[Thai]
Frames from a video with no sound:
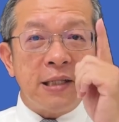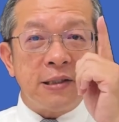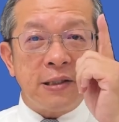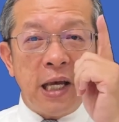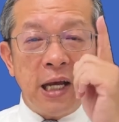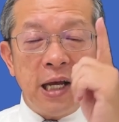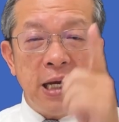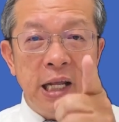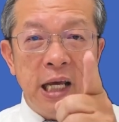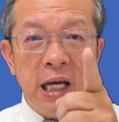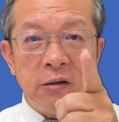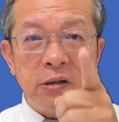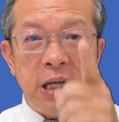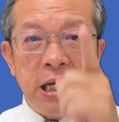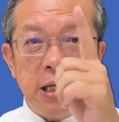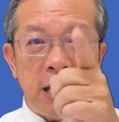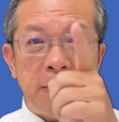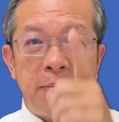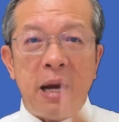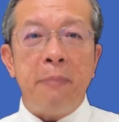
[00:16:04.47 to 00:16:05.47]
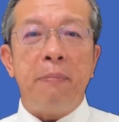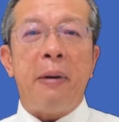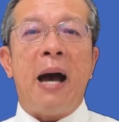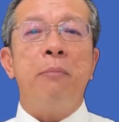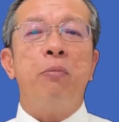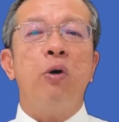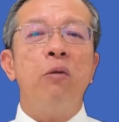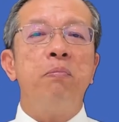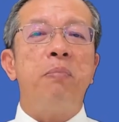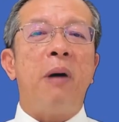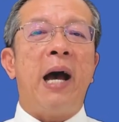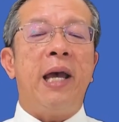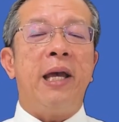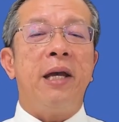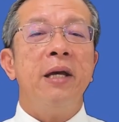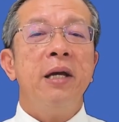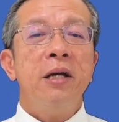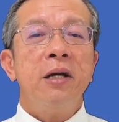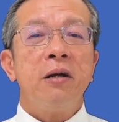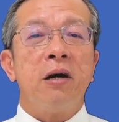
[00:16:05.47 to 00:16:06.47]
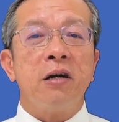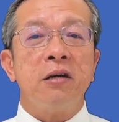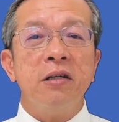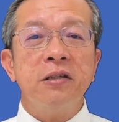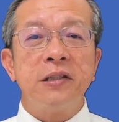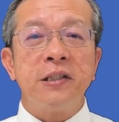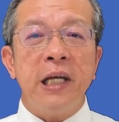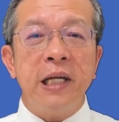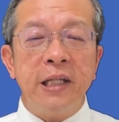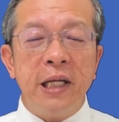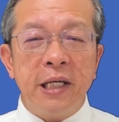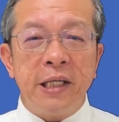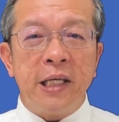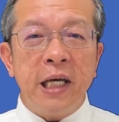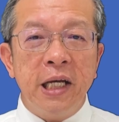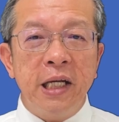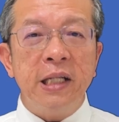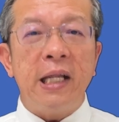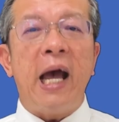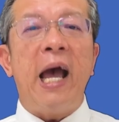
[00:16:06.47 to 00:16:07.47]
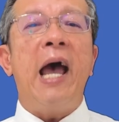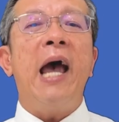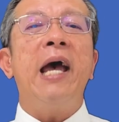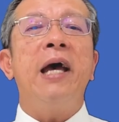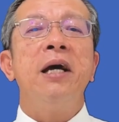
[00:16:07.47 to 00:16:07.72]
สิ่งเดียวที่จะไม่ผ่านพ้นไป ก็คือสิ่งที่จริงแท้